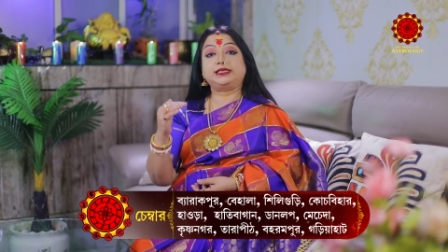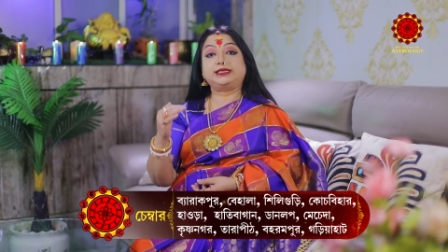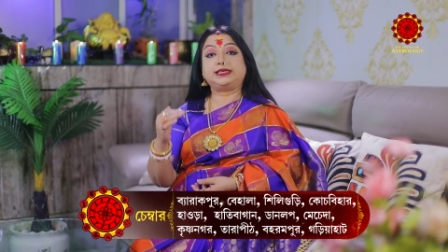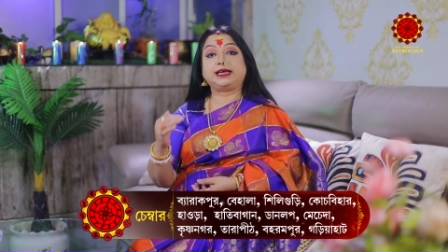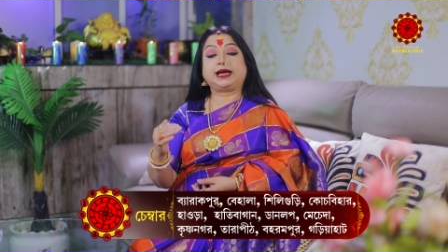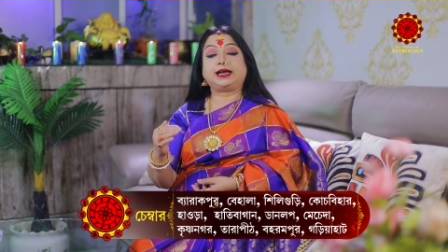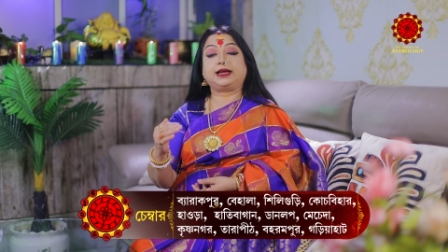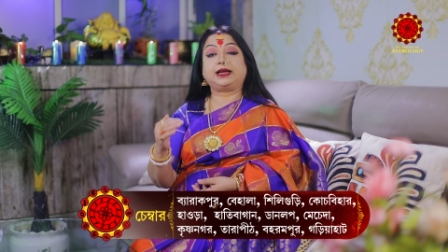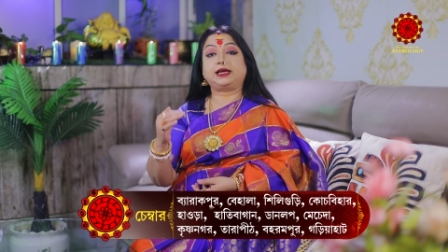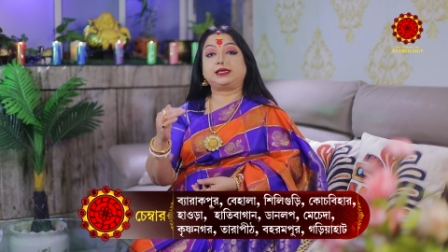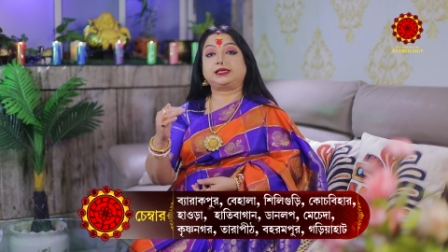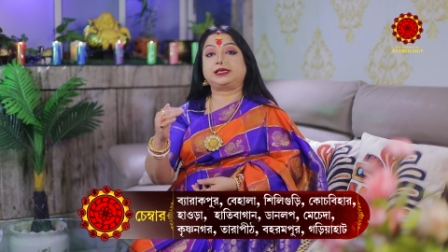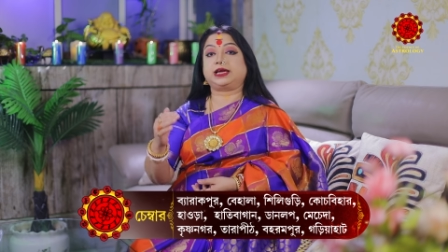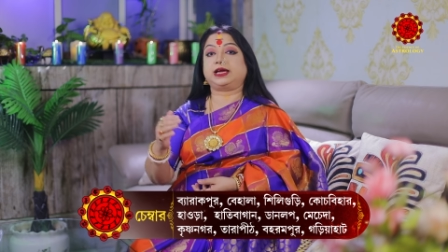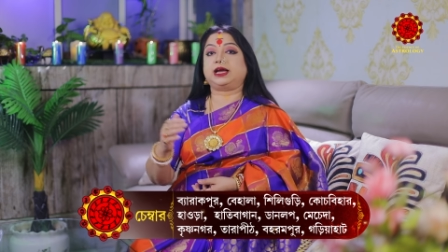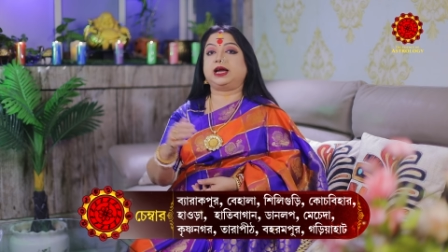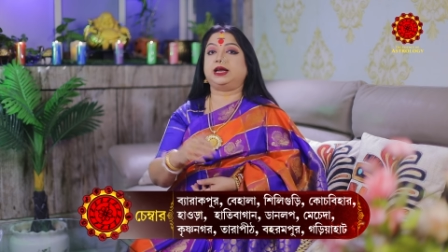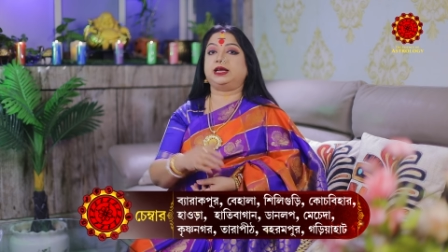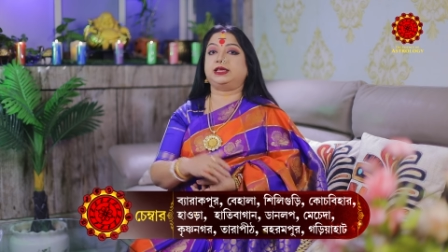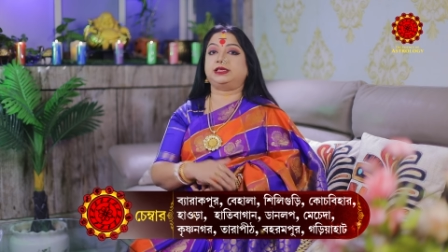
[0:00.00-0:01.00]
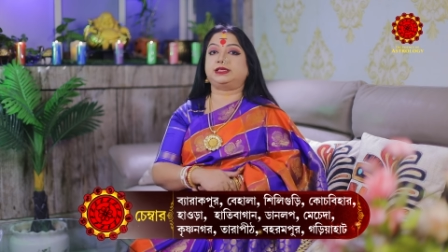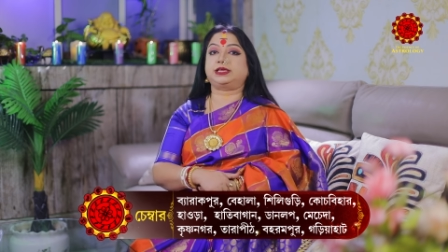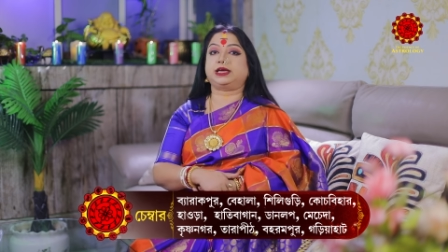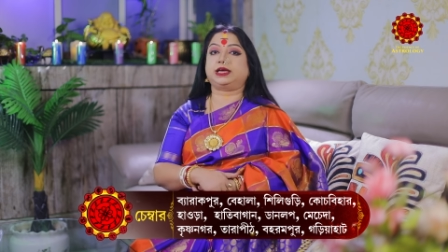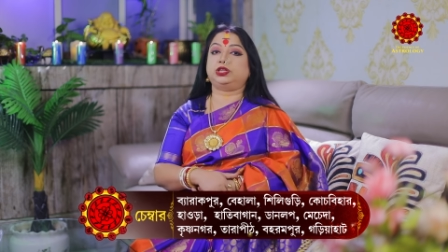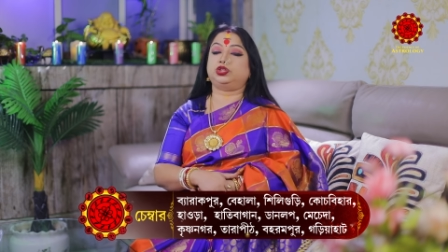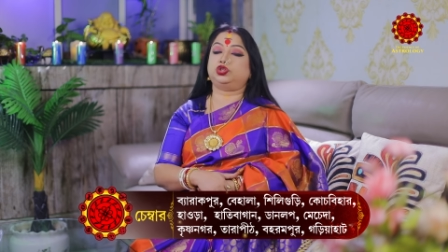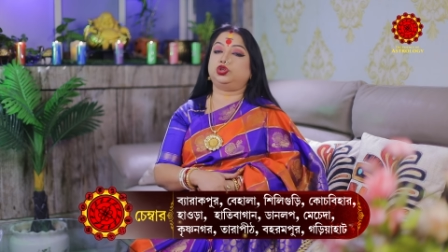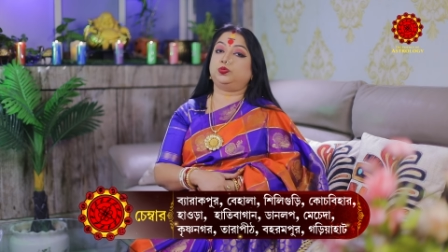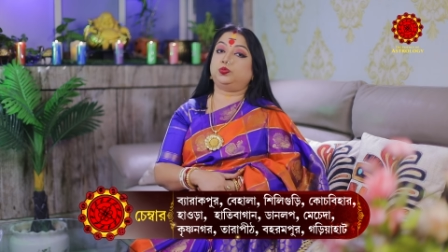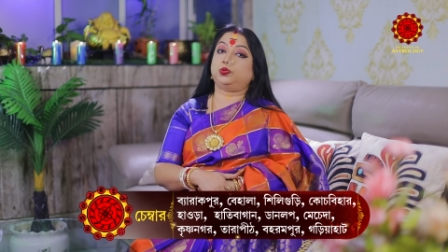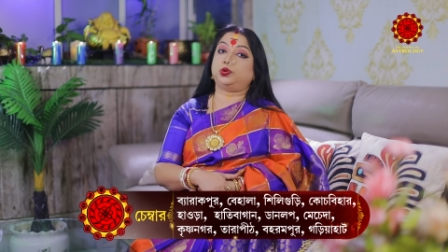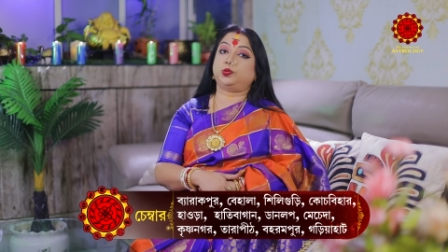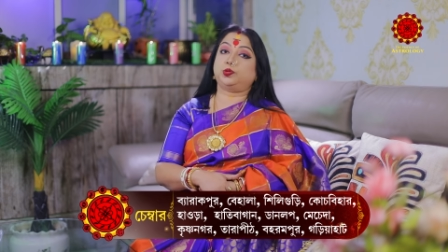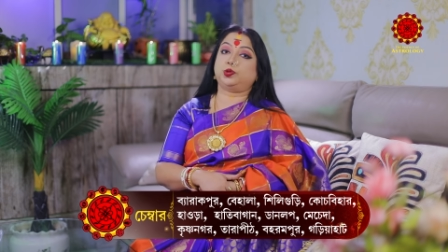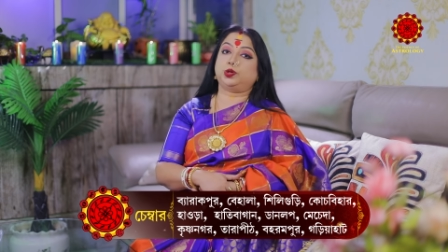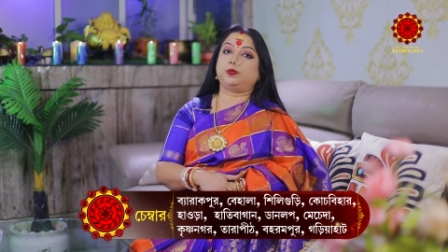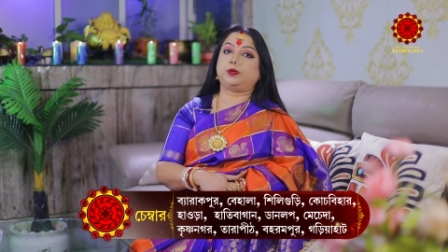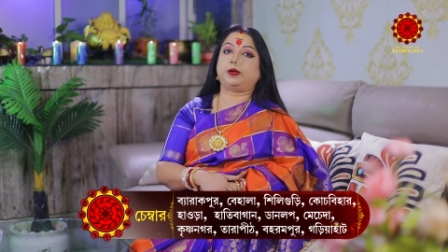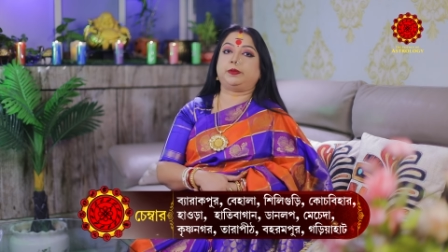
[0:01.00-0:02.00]
জানা শেখার ইচ্ছা কিন্তু
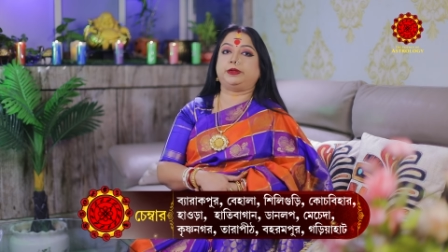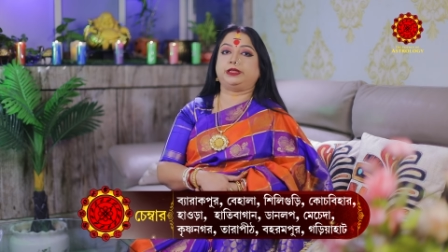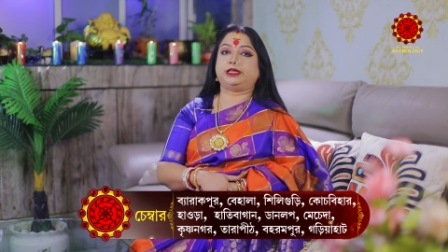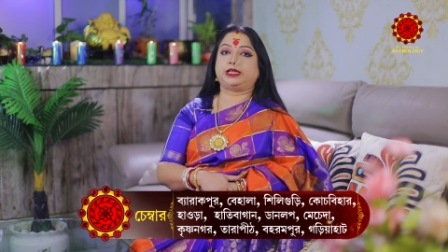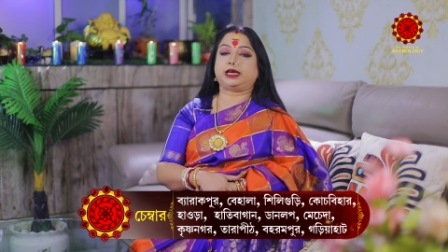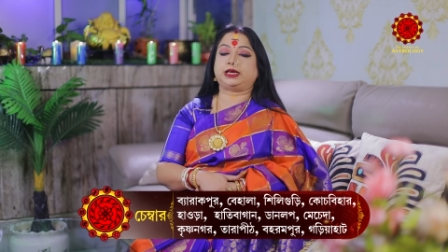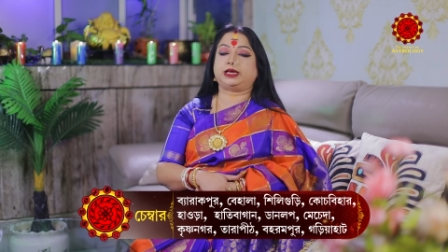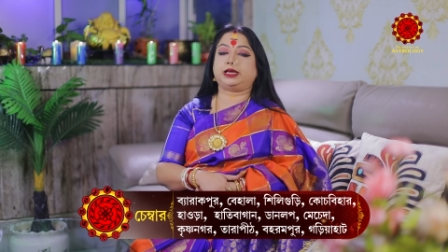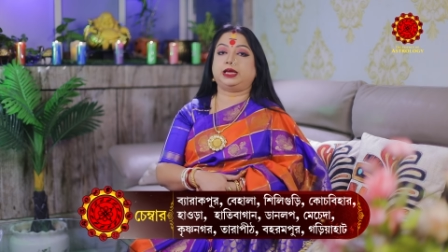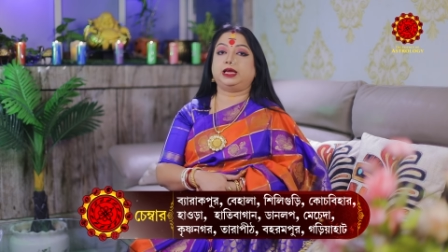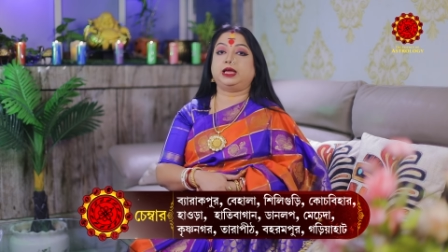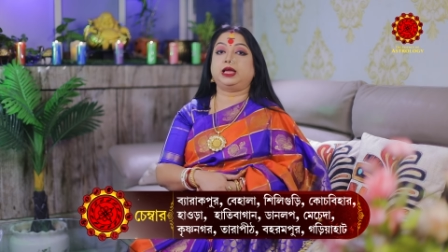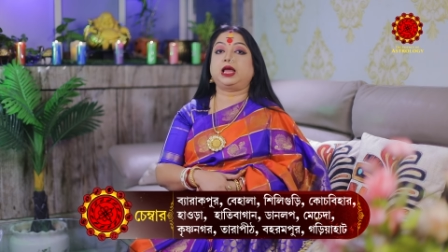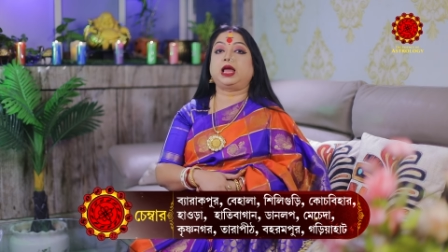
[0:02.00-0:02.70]
প্রবলভাবে থাকে